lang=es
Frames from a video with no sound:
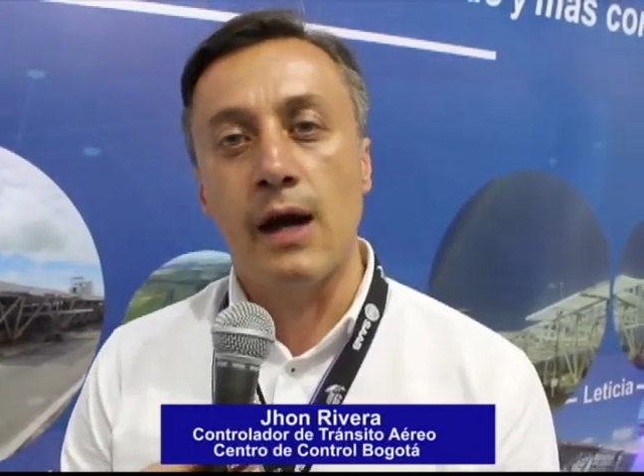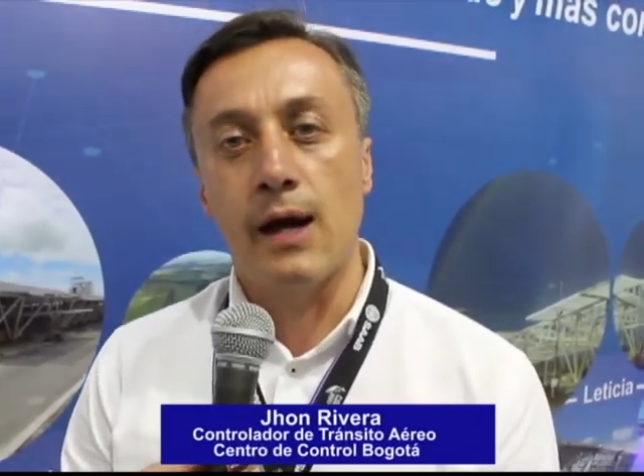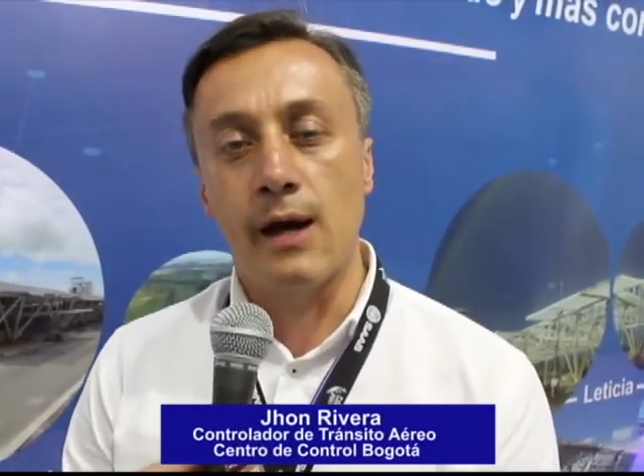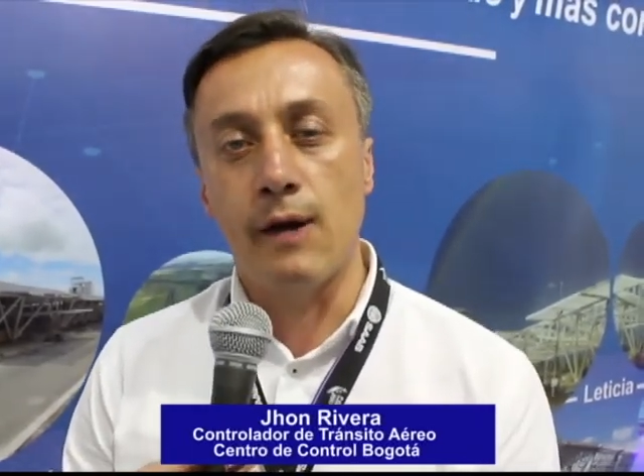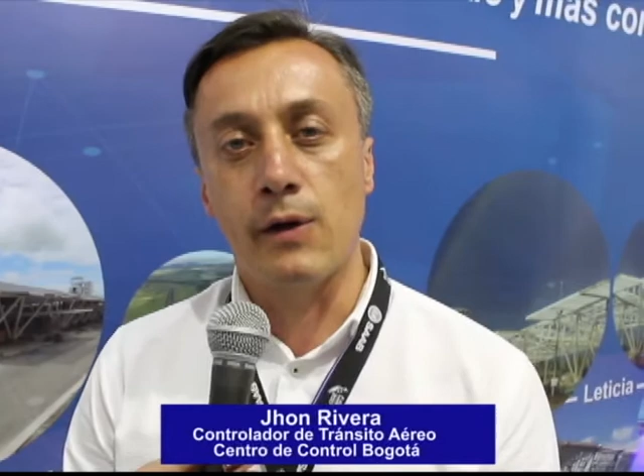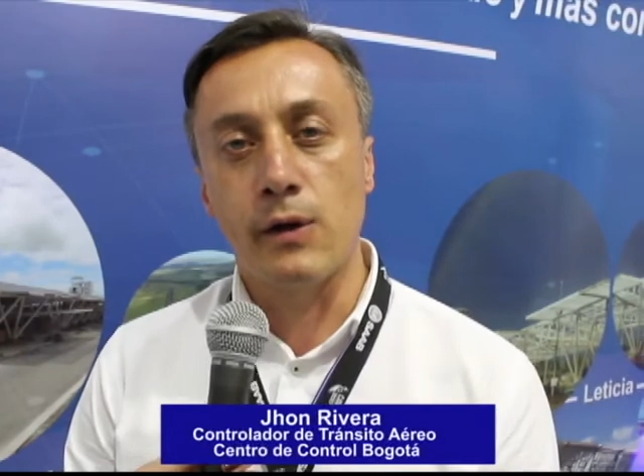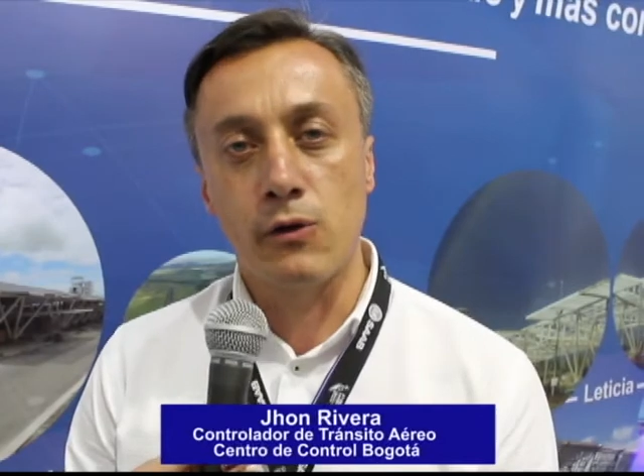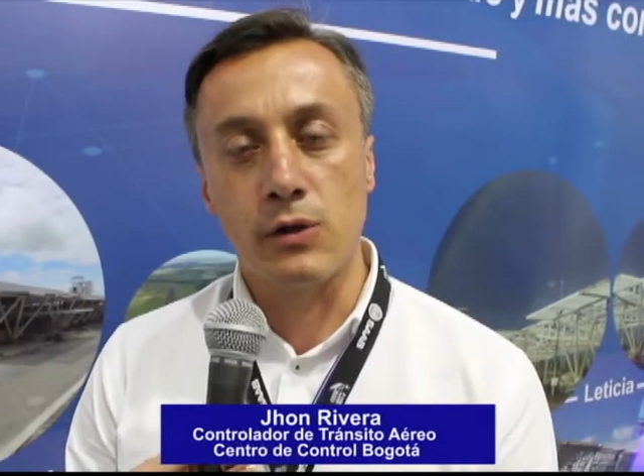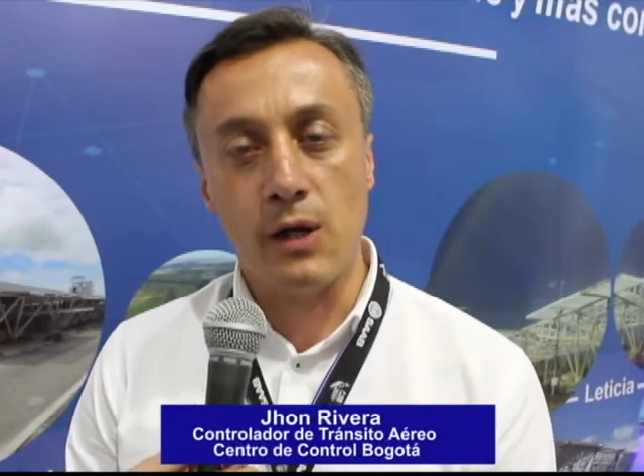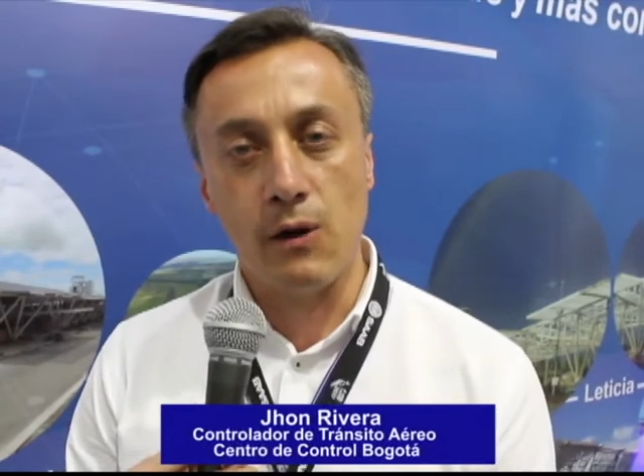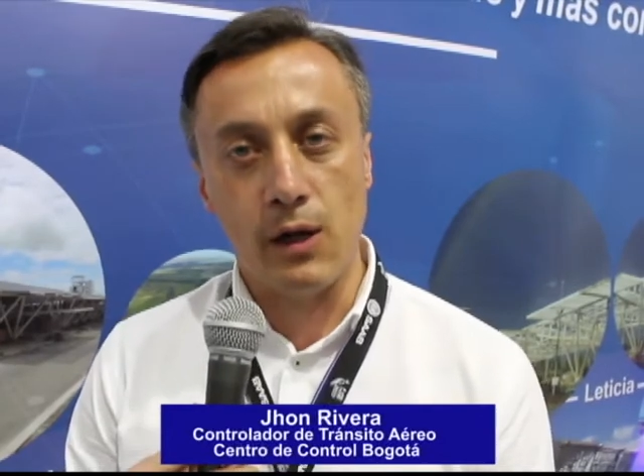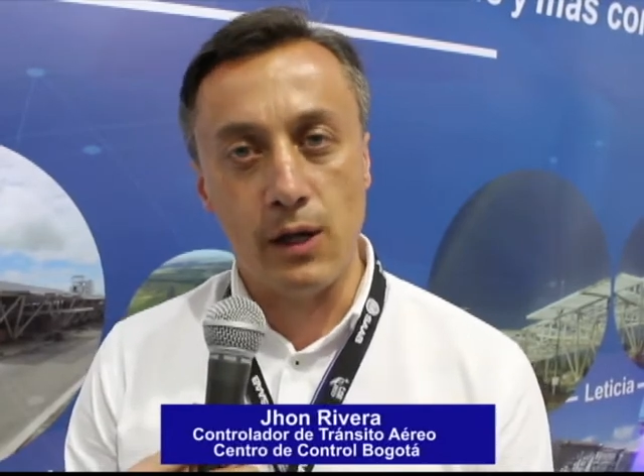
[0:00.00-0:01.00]
ha
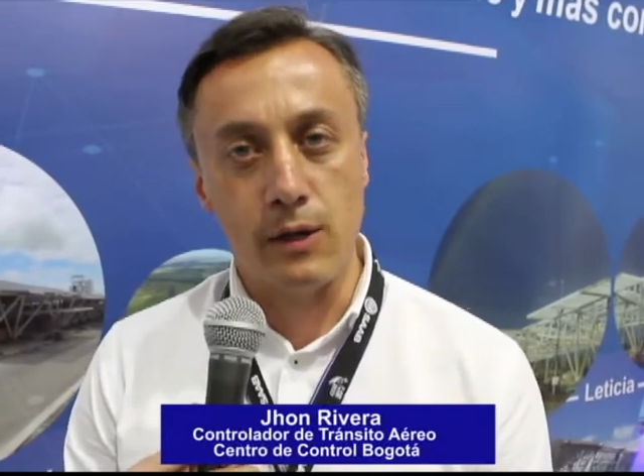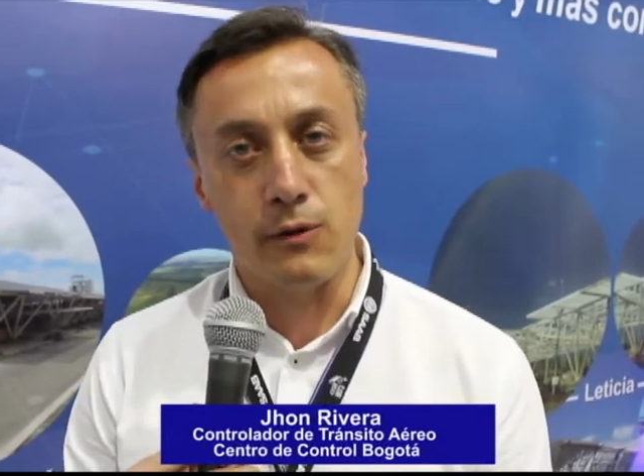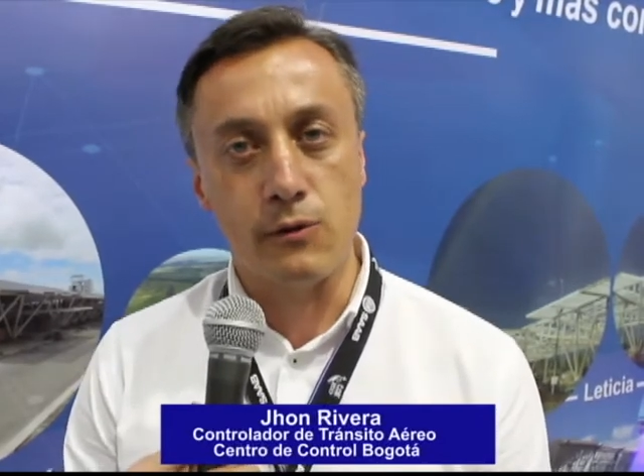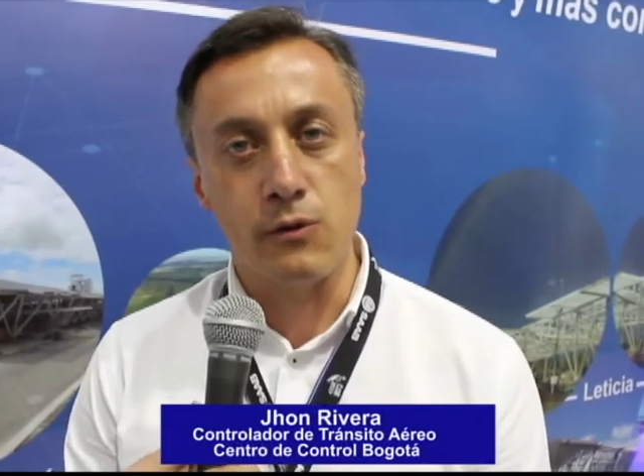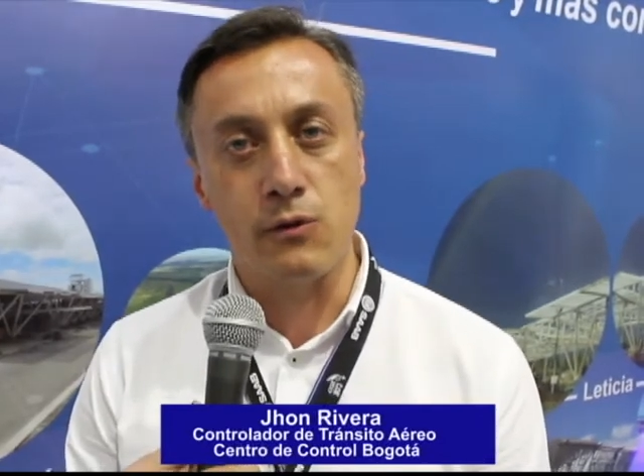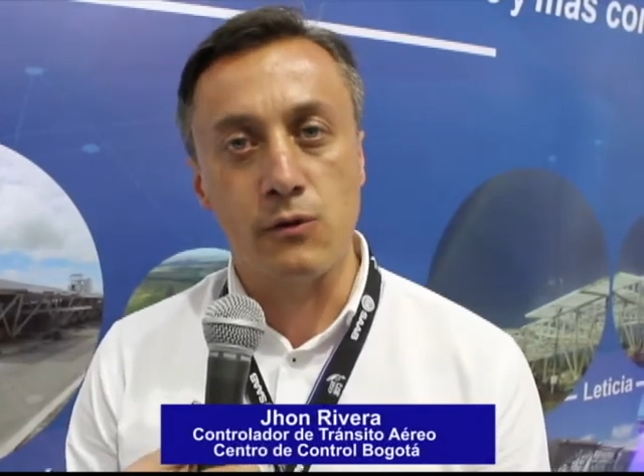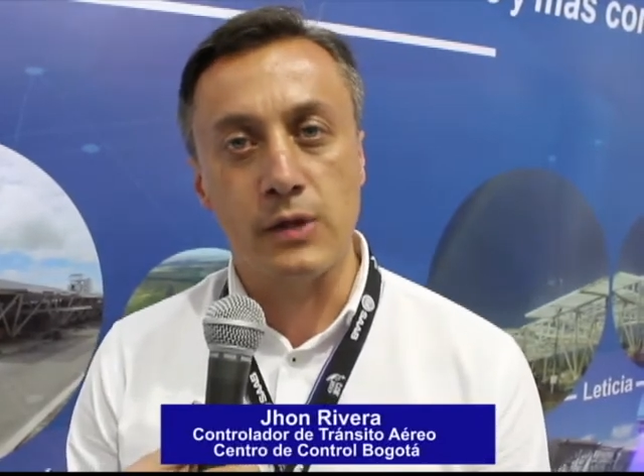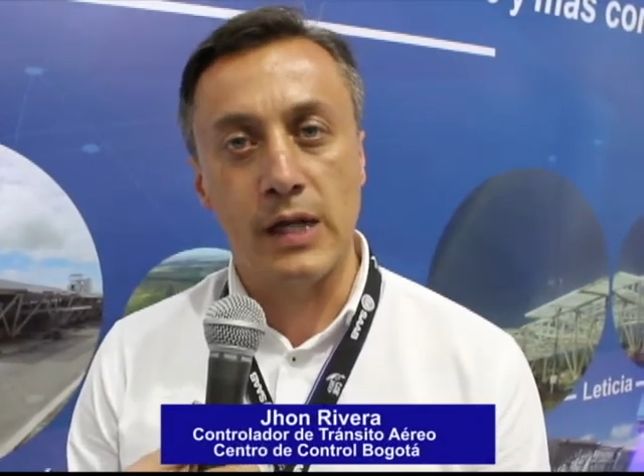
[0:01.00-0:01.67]
venido trabajando